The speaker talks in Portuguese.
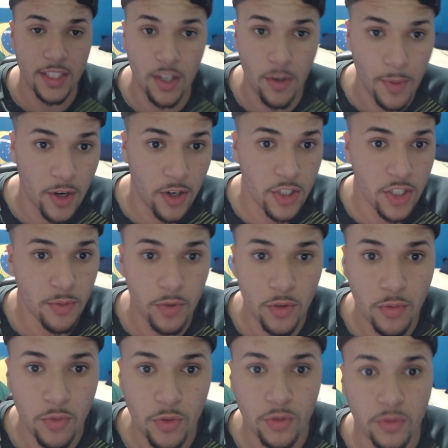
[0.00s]
é o maior time do
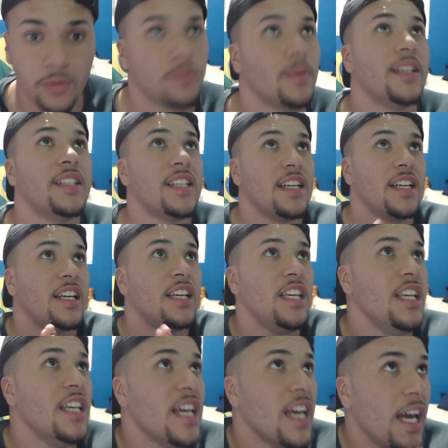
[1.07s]
mundo, mas
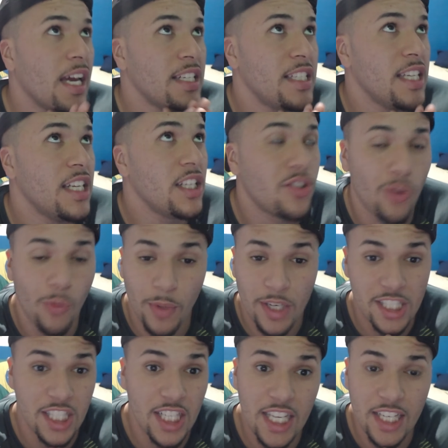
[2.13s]
aqui é seleção
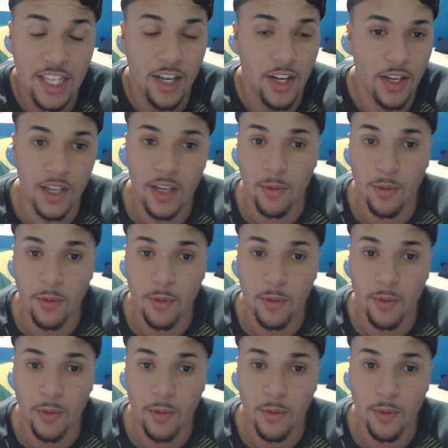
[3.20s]
brasileira.